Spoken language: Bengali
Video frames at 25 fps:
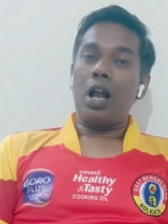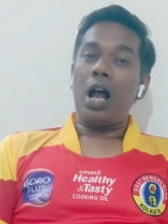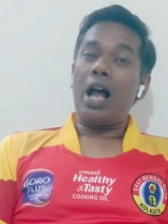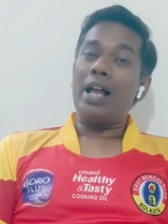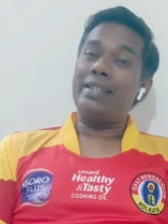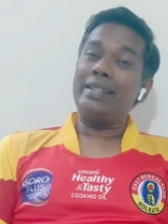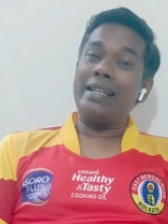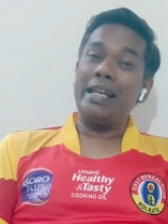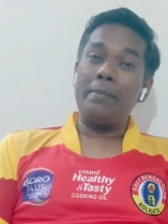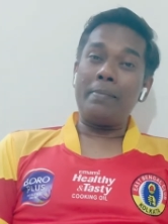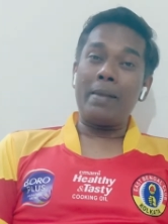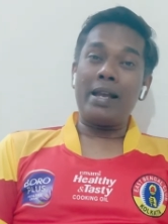
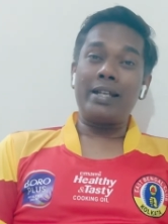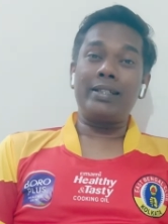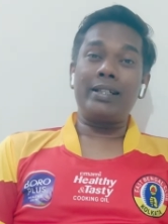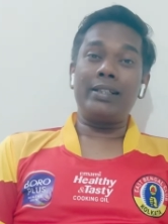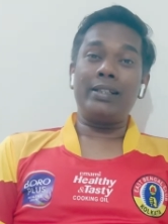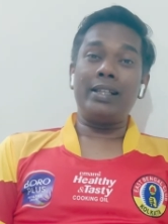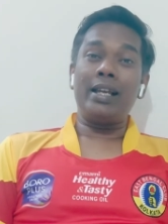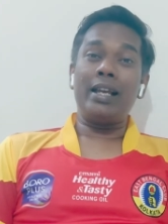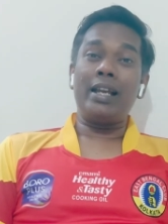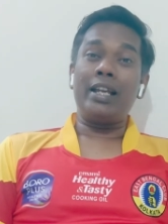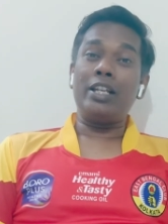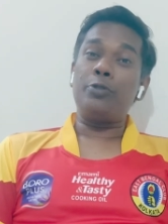আজকের
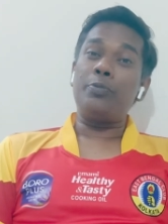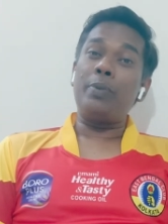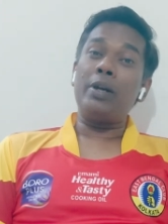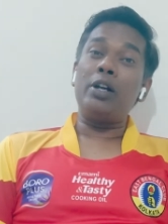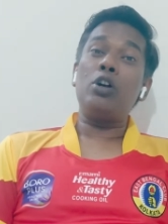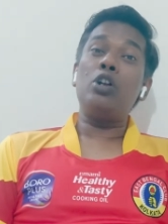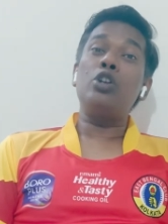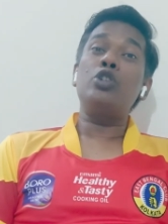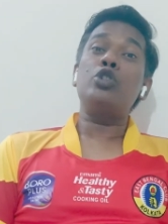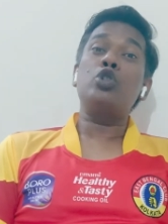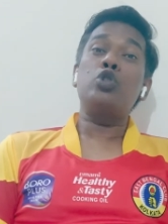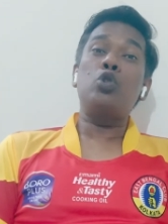ম্যাচটাতে
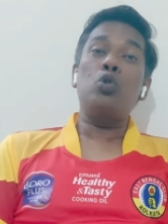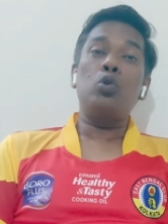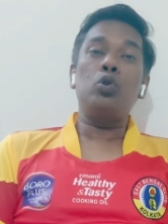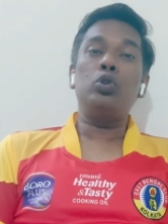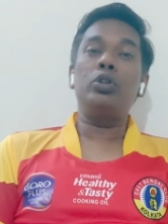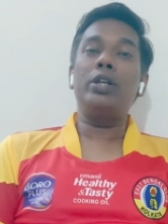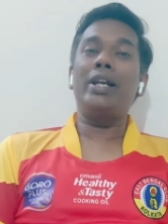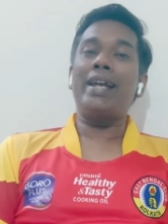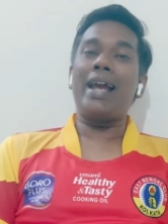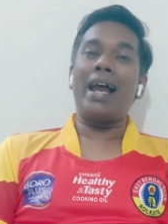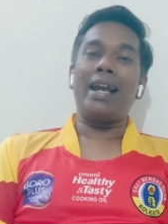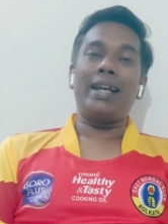ইস্টবেঙ্গল শুরু
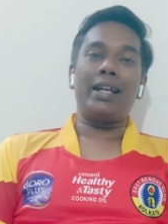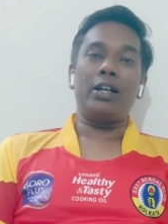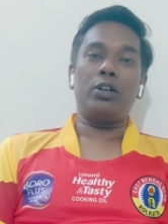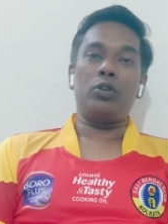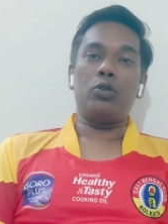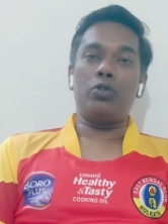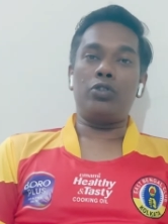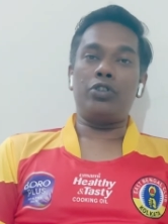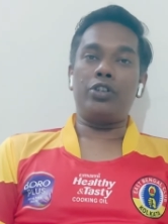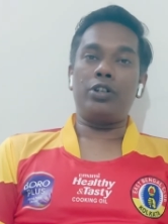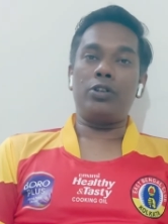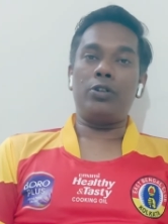থেকে অ্যাটাক
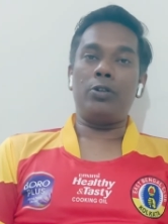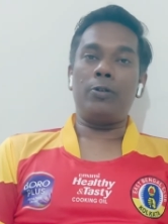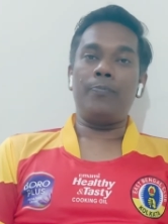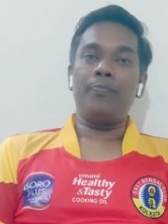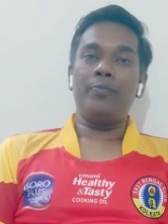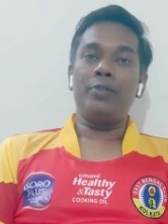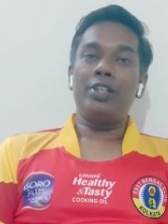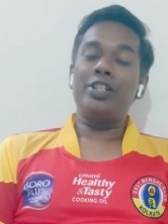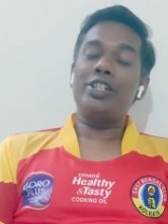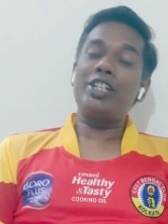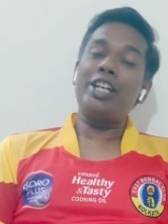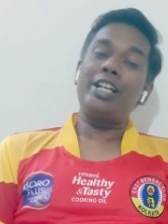করছিল
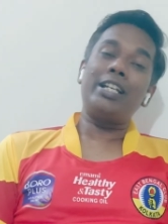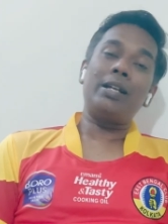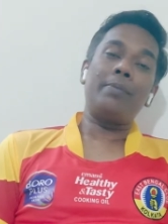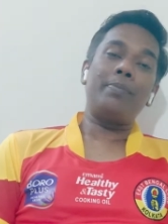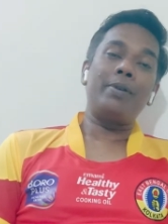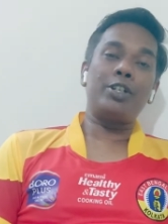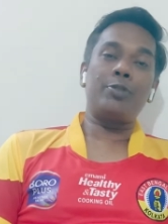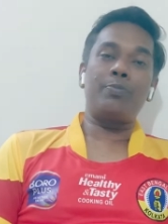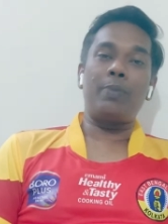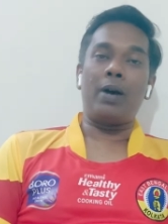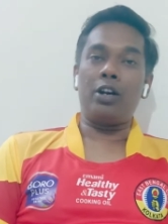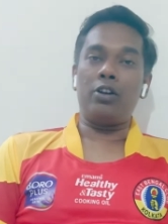সেটা
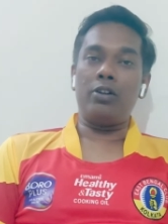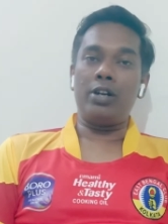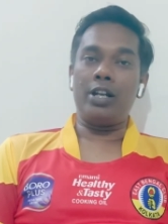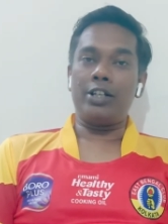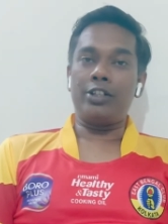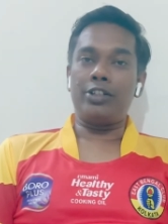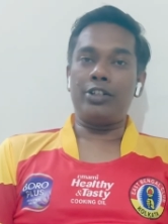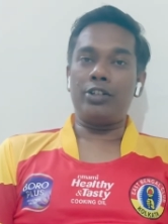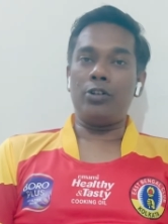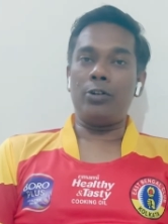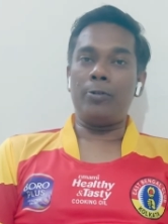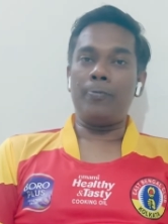বেশ ভালো
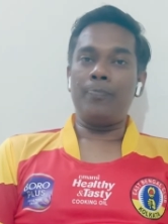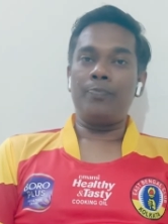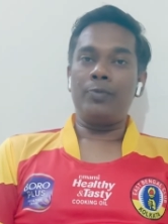লাগছিল